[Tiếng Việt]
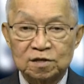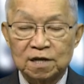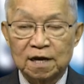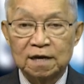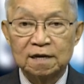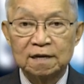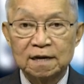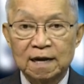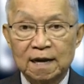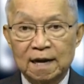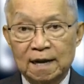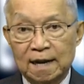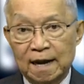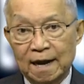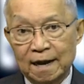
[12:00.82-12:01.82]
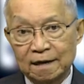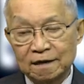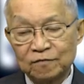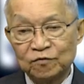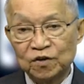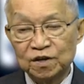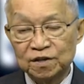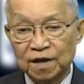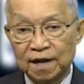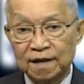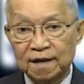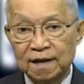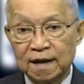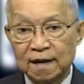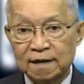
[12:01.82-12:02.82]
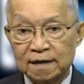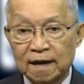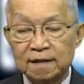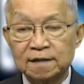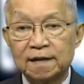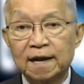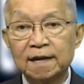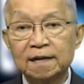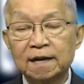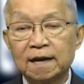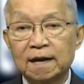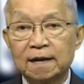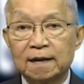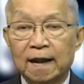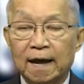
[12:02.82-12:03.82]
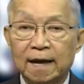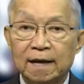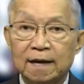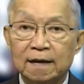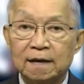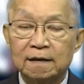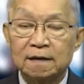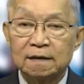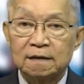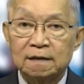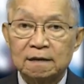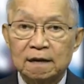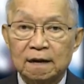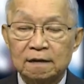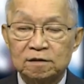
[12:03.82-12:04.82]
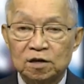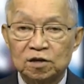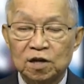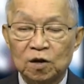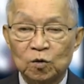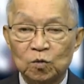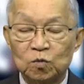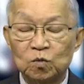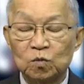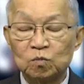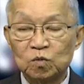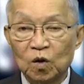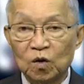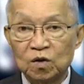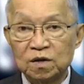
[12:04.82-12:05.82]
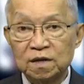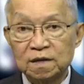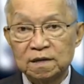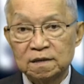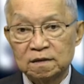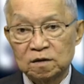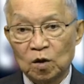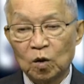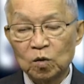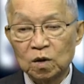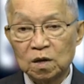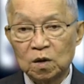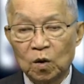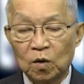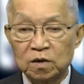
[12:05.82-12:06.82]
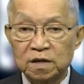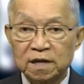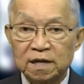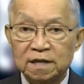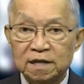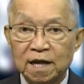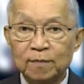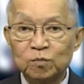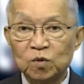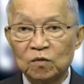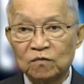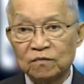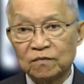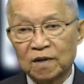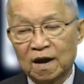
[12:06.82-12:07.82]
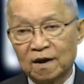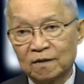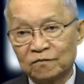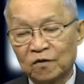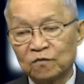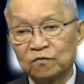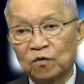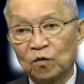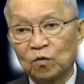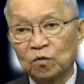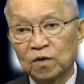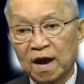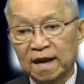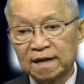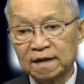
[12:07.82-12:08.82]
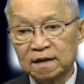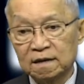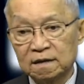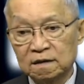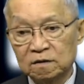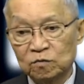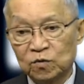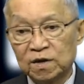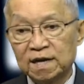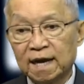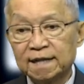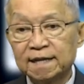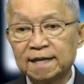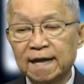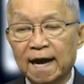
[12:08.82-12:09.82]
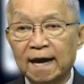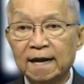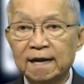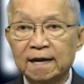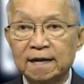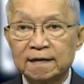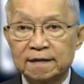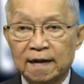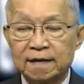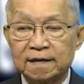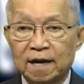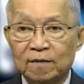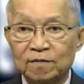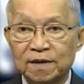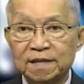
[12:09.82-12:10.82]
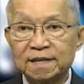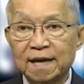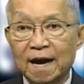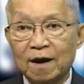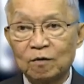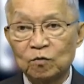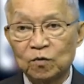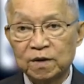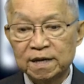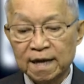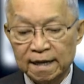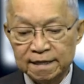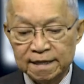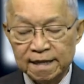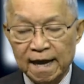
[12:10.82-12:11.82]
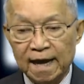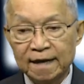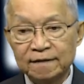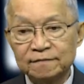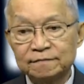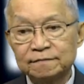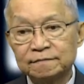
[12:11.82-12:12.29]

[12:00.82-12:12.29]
sự là cái phương tiện cần thiết để chương trình của chúng tôi có cơ hội tiếp tục phục vụ quý khán thính giả. Trân trọng kính chào quý khán thính giả.